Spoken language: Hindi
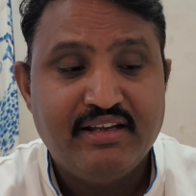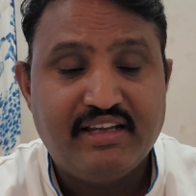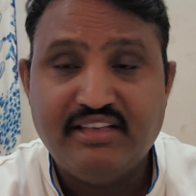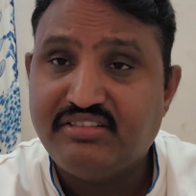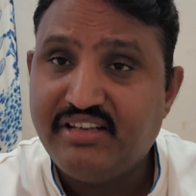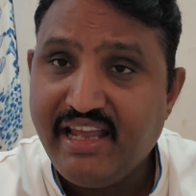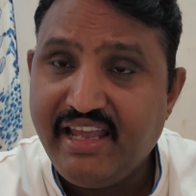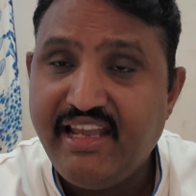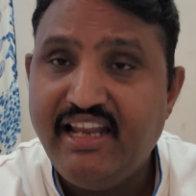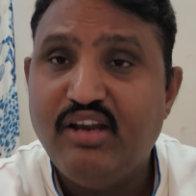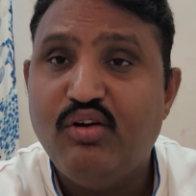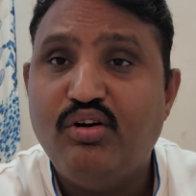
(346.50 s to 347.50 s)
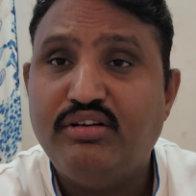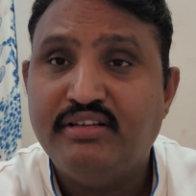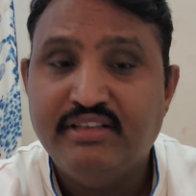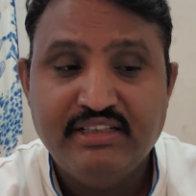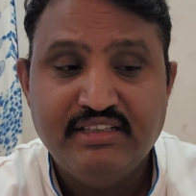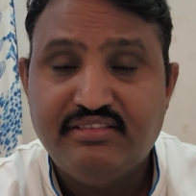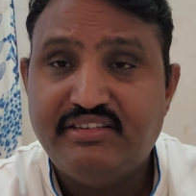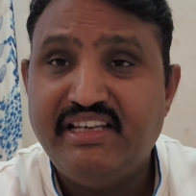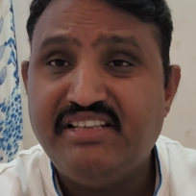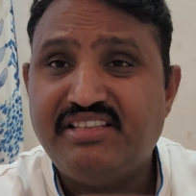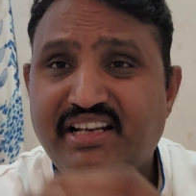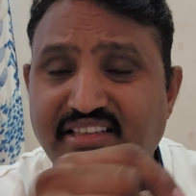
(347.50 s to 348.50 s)
कितने ही लोग
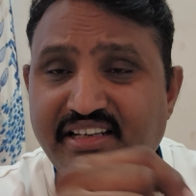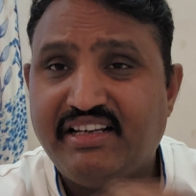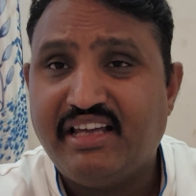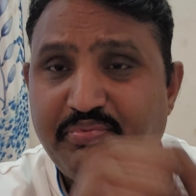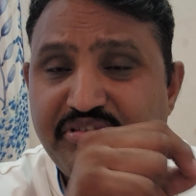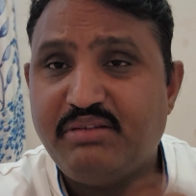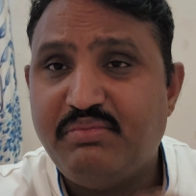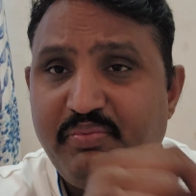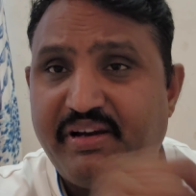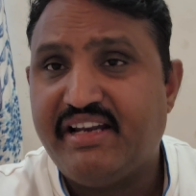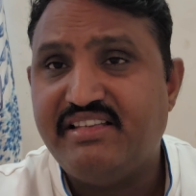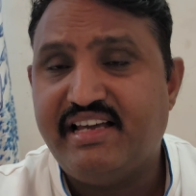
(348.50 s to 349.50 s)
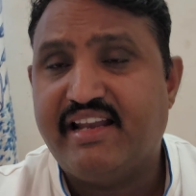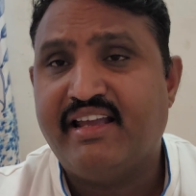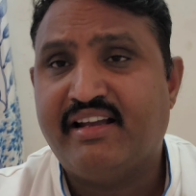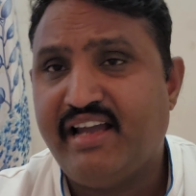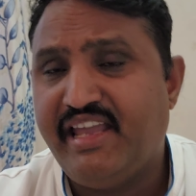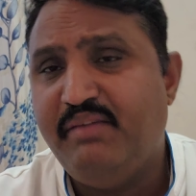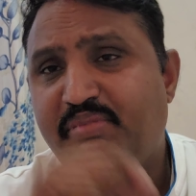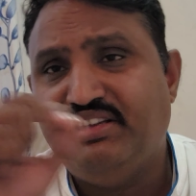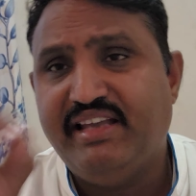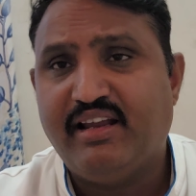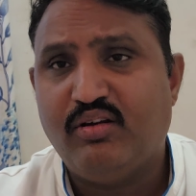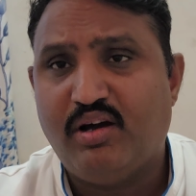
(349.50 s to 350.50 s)
तीसरे दिन करप्शन में पकड़े जा रहे हैं कहीं भी
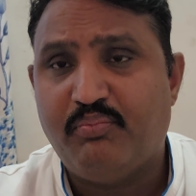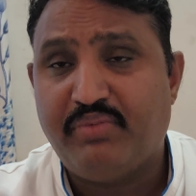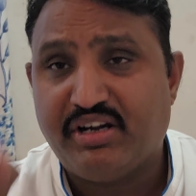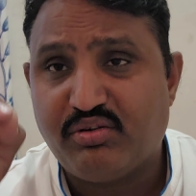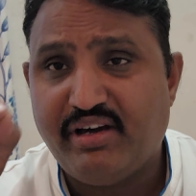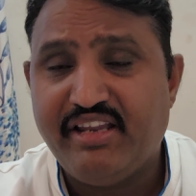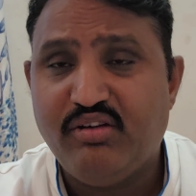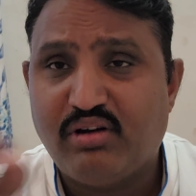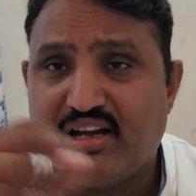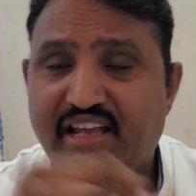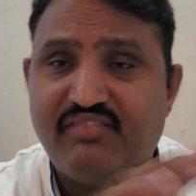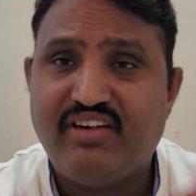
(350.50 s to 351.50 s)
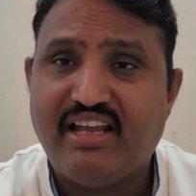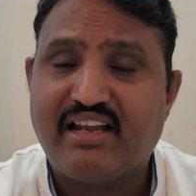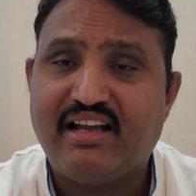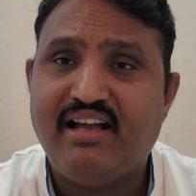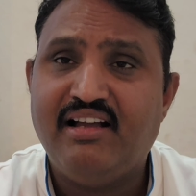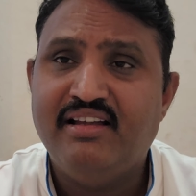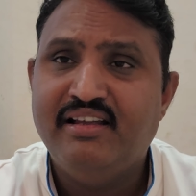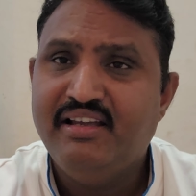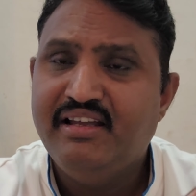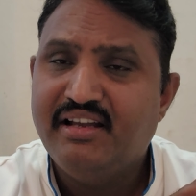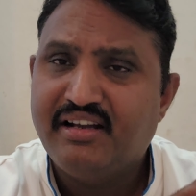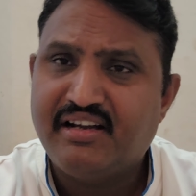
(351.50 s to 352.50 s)
देख लो आप पटवारी और लेखपाल का
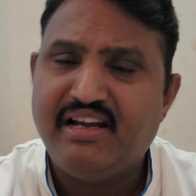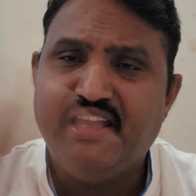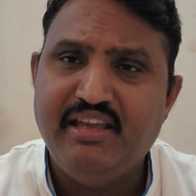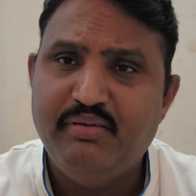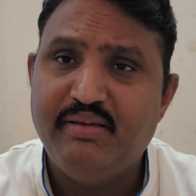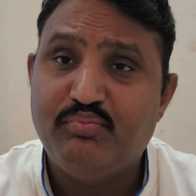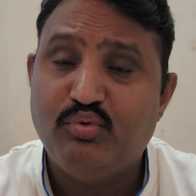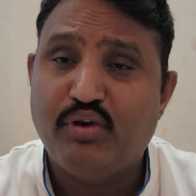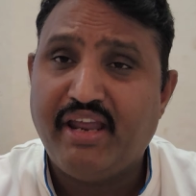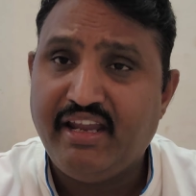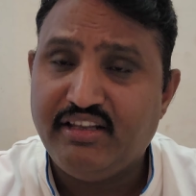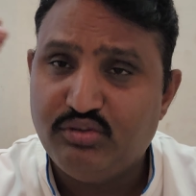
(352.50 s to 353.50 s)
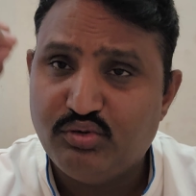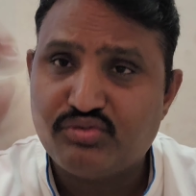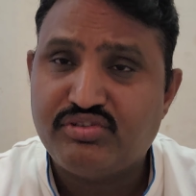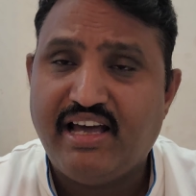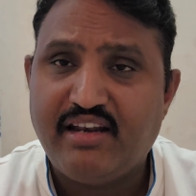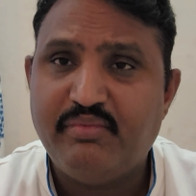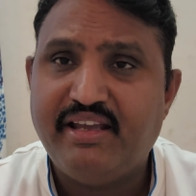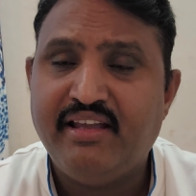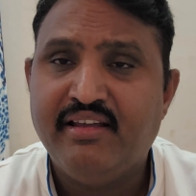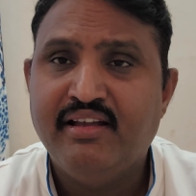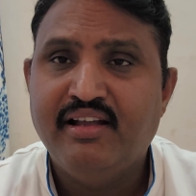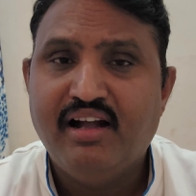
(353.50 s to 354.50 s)
कहीं भी पूरे हिंदुस्तान में
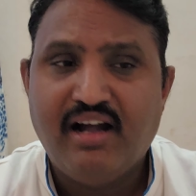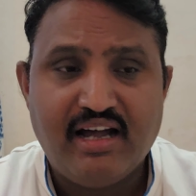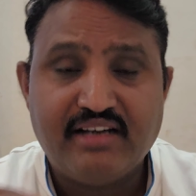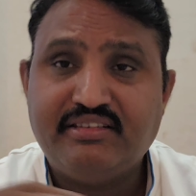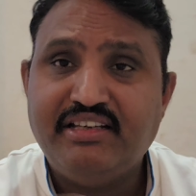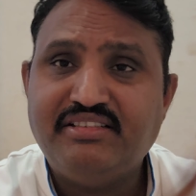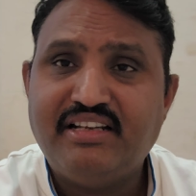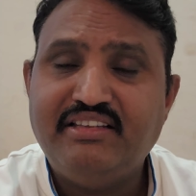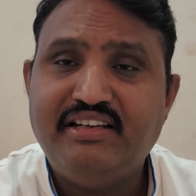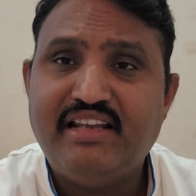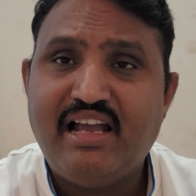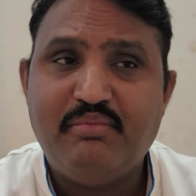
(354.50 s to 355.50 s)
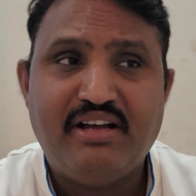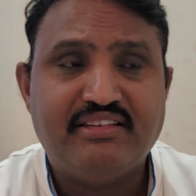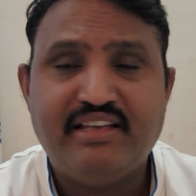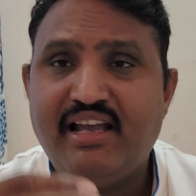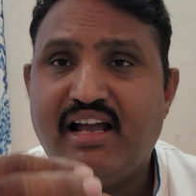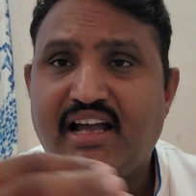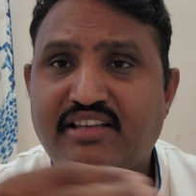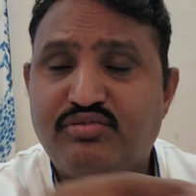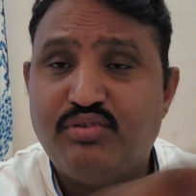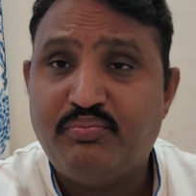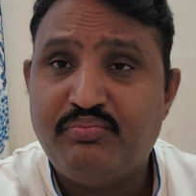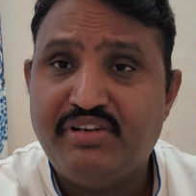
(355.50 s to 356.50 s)
हर तीसरे दिन नाम आता है आज
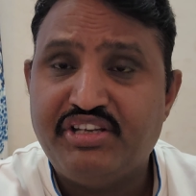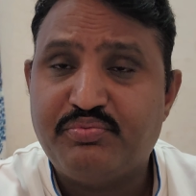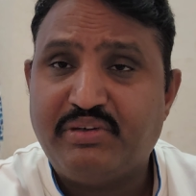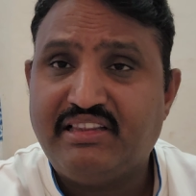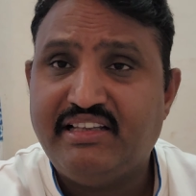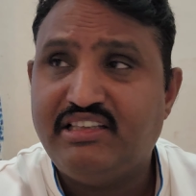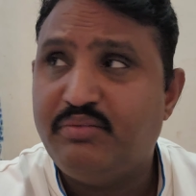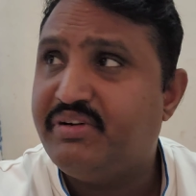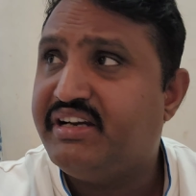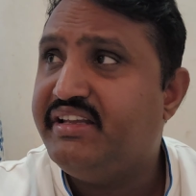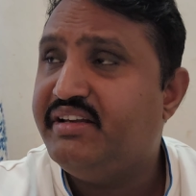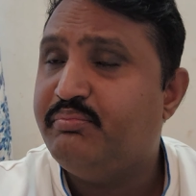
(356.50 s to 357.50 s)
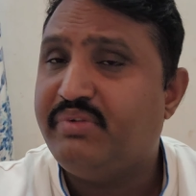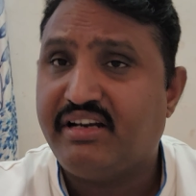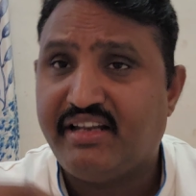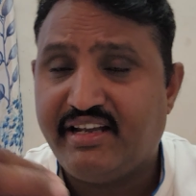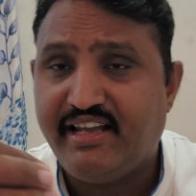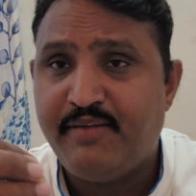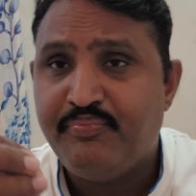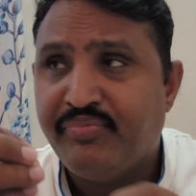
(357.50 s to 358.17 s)
वो रिश्वत लेते पकड़ी पकड़ा गया